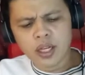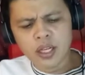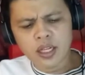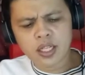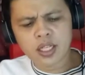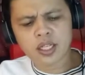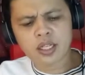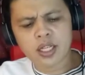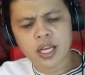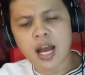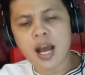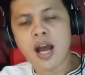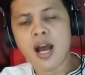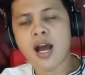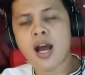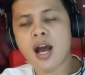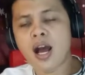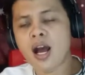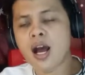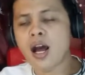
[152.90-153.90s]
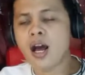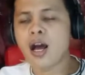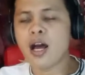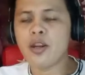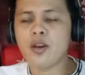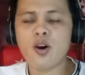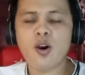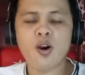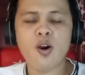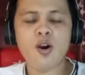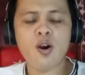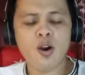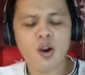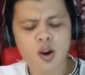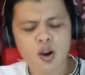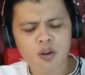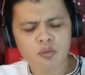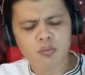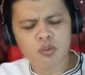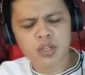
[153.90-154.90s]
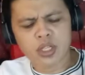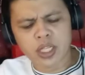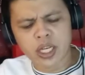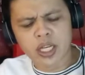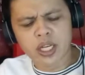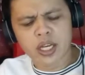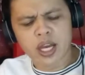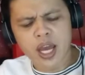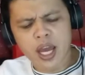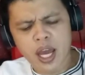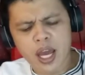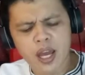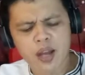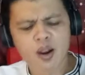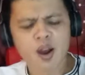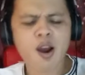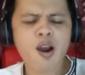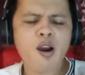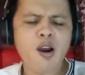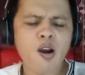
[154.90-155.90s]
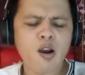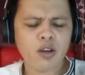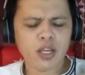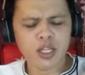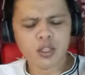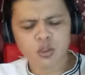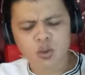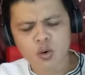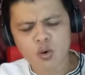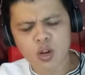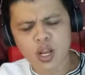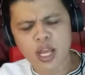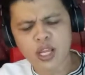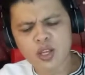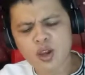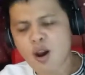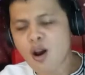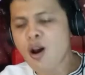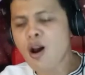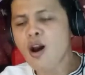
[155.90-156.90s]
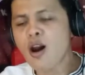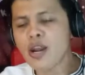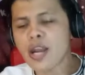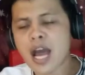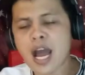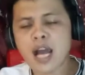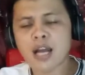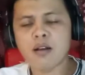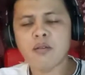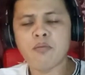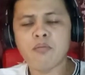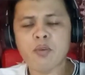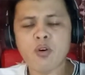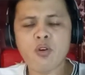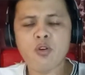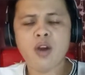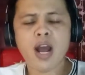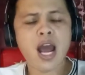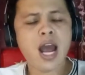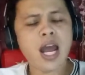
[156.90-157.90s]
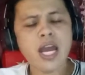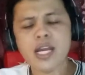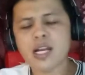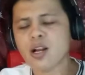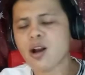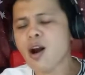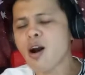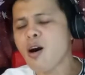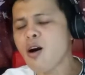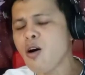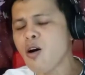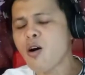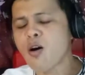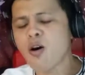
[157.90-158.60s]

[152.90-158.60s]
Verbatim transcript: Kristiyano, musikero, ito ngayon ang buhay ko